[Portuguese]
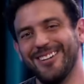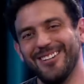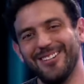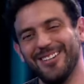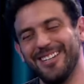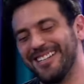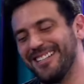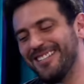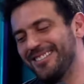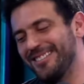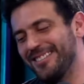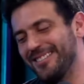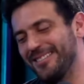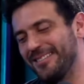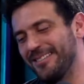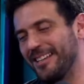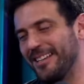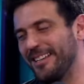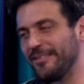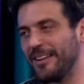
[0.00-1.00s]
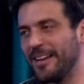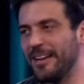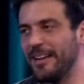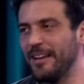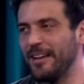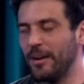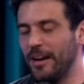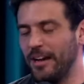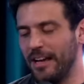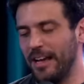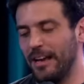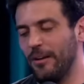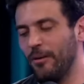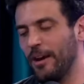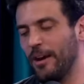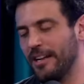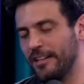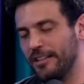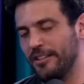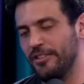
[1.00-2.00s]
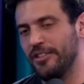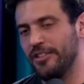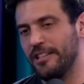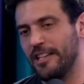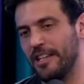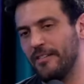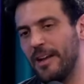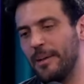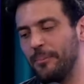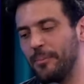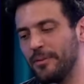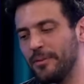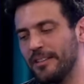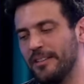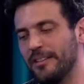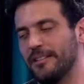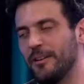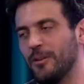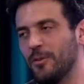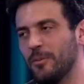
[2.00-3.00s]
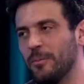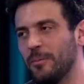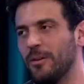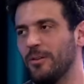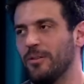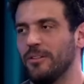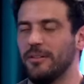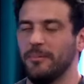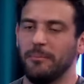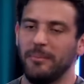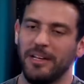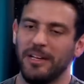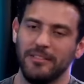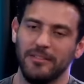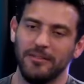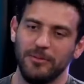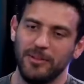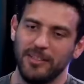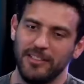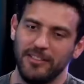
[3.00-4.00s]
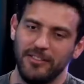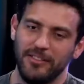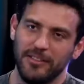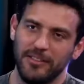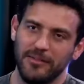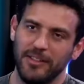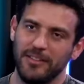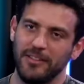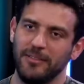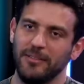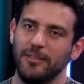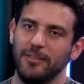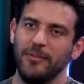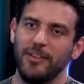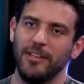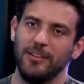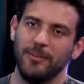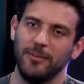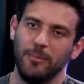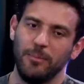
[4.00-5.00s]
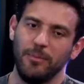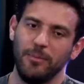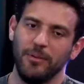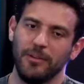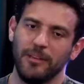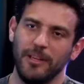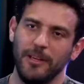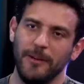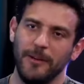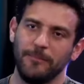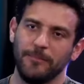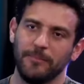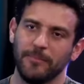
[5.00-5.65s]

eu não acredito que ele vai. Eu, é, eu acredito que ele vai aposentar alguma hora, mas eu não acredito que vai ser ano que vem, não. Porque... Os caras